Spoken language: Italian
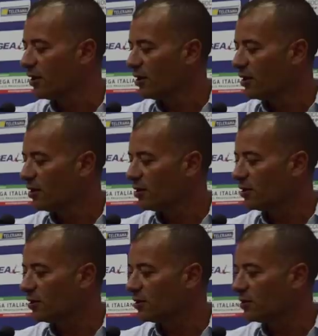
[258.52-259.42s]

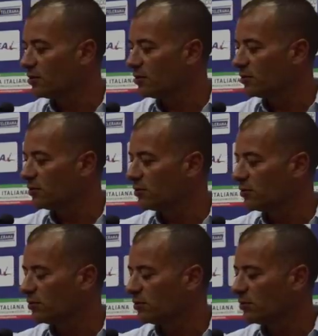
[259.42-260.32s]
Eh,
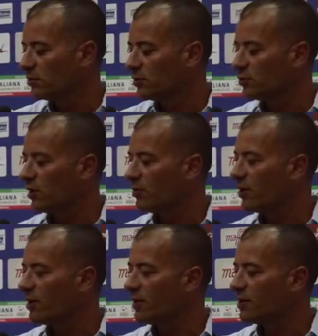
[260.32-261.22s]
sugli
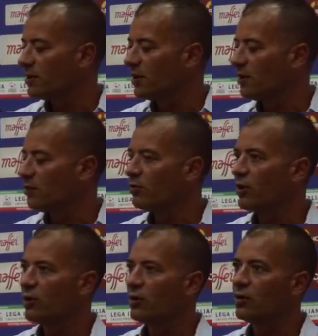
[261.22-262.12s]
abbonamenti il
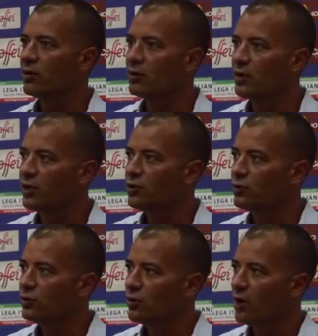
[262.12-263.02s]
numero
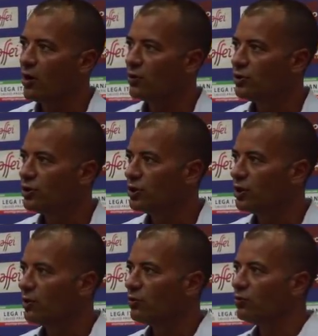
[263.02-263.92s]
raggiunto a oggi
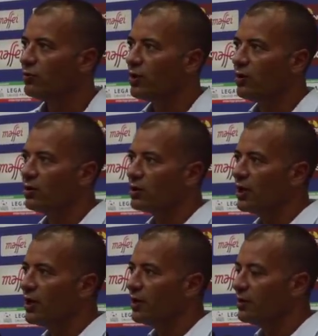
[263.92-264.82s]
è un numero
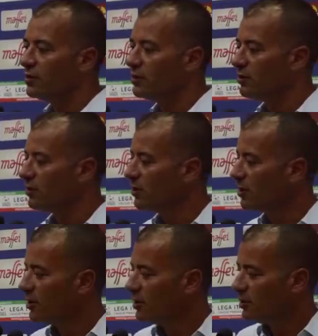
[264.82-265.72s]
che eh,
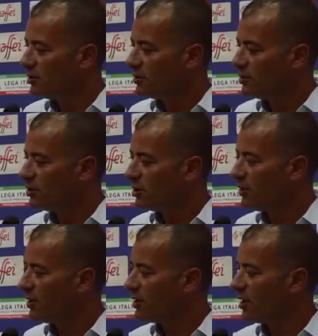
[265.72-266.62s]

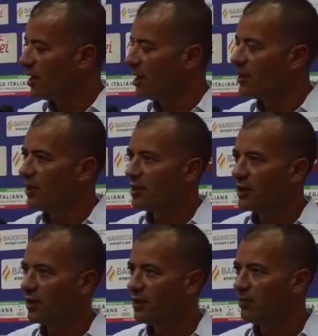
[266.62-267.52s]
sinceramente ha
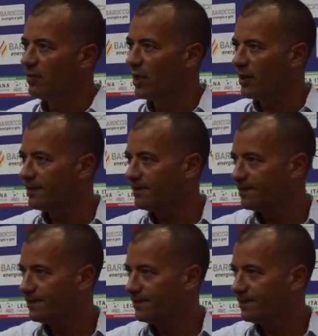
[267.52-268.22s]
dell'incredibile,